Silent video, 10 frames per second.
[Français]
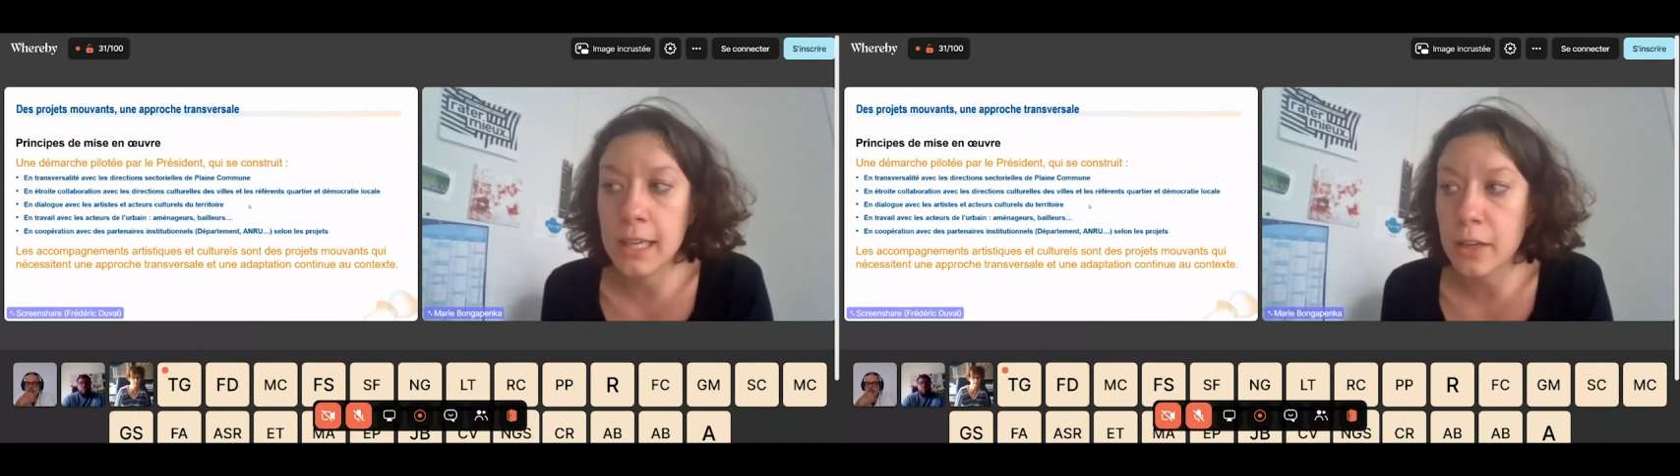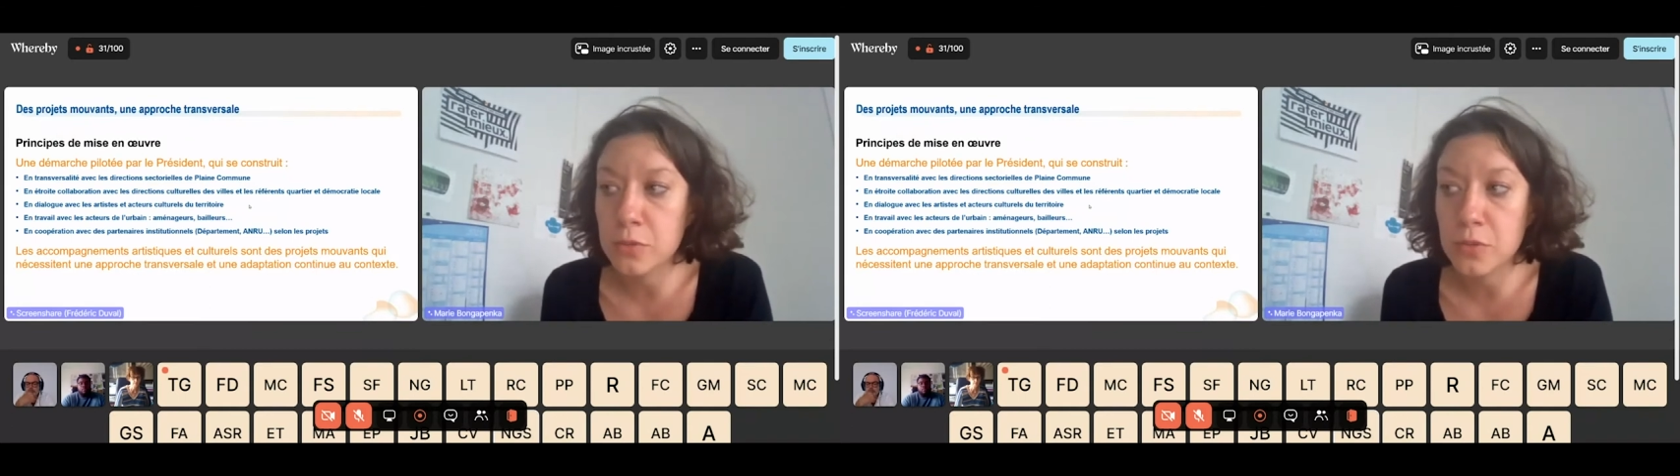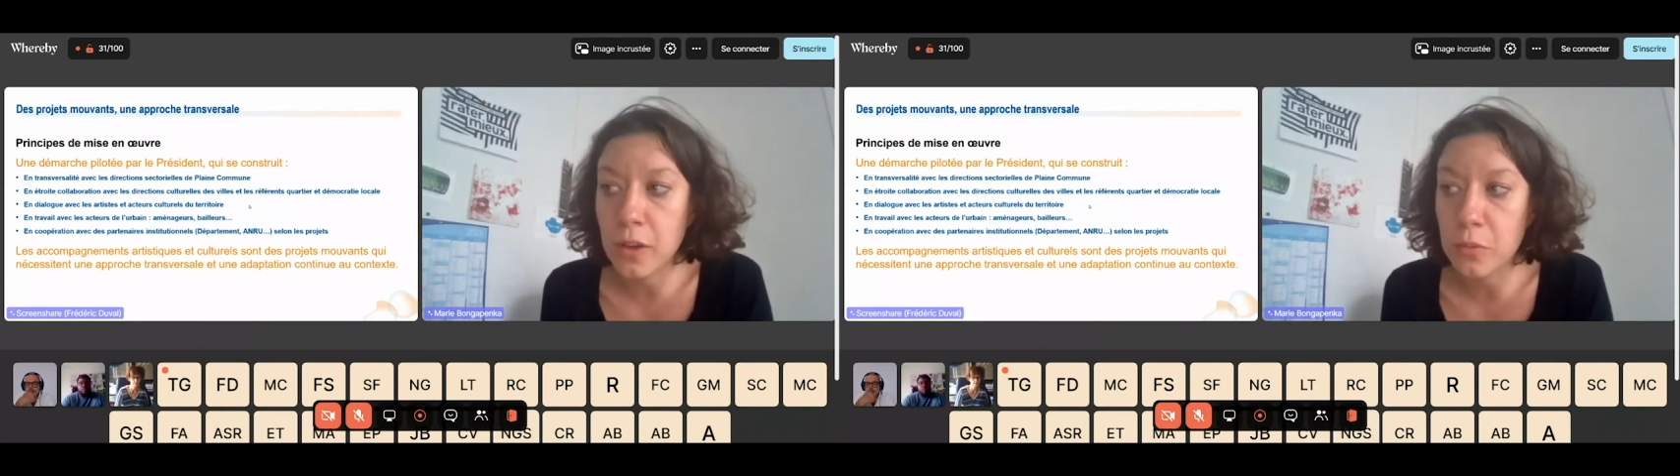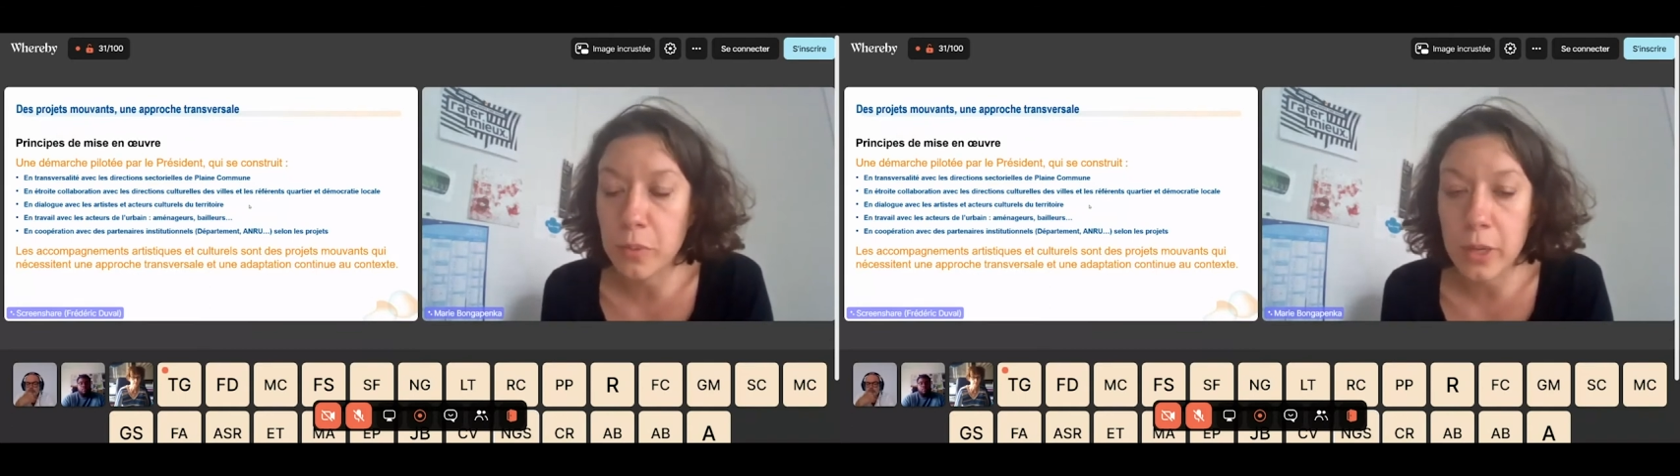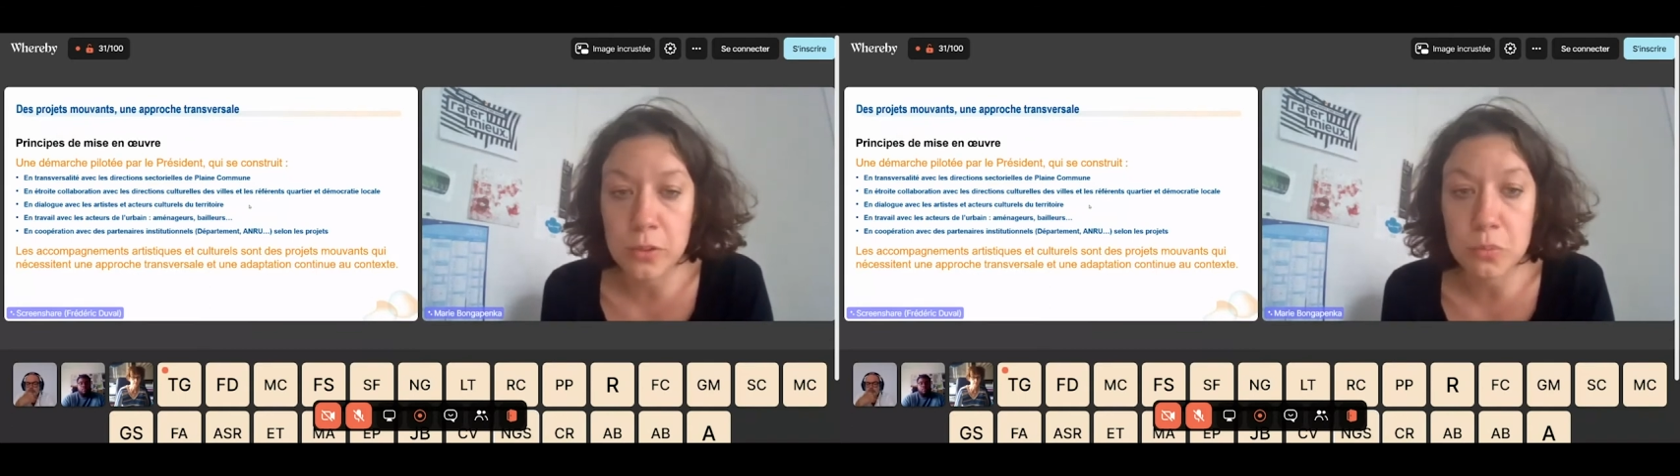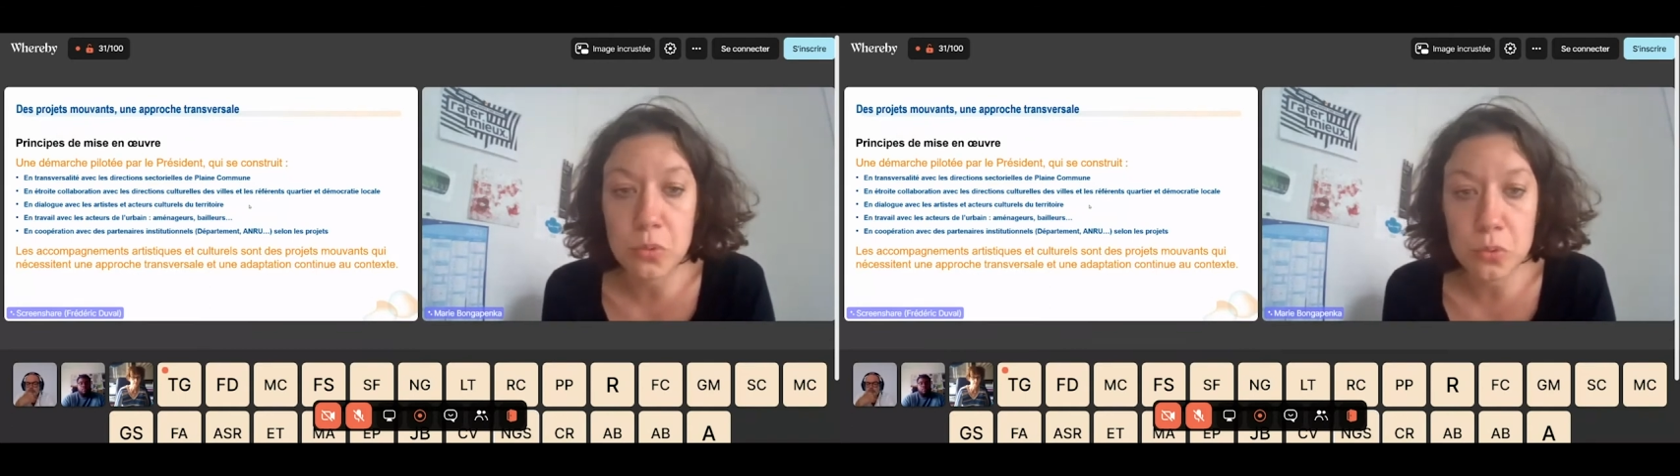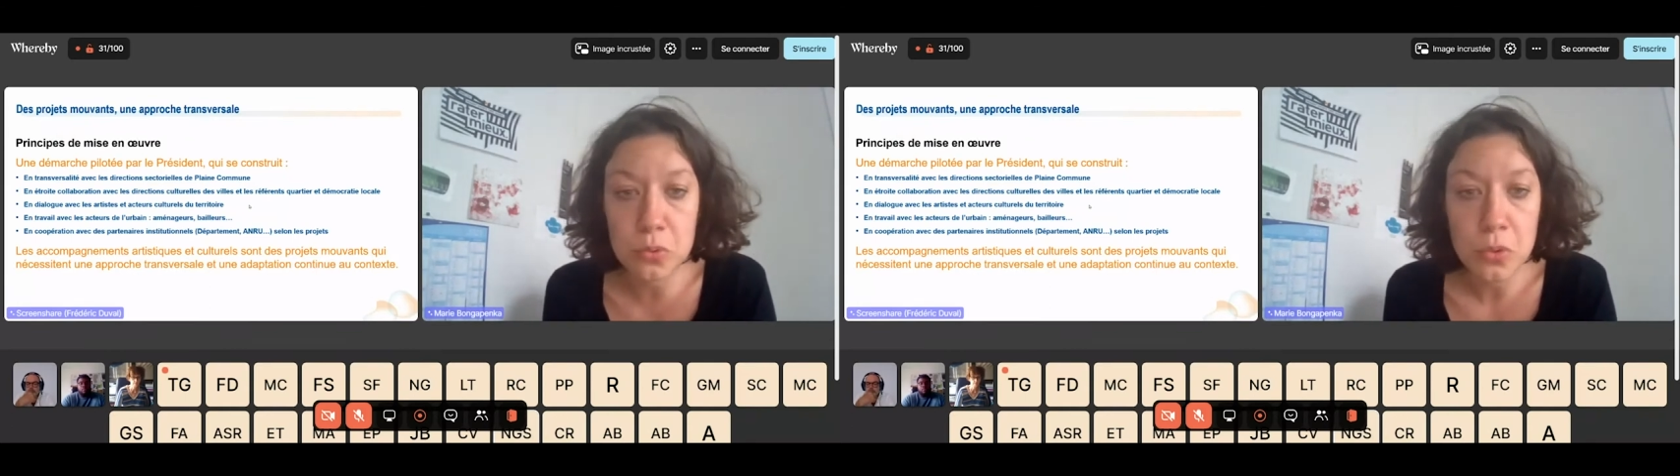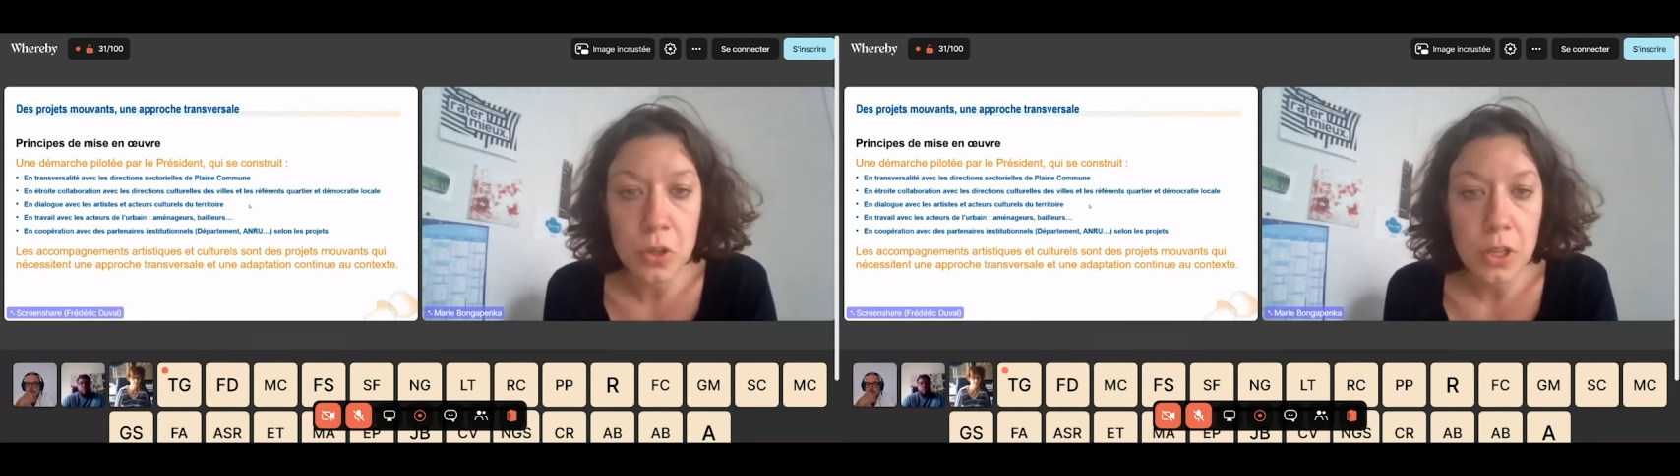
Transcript: et elles nous accompagnent beaucoup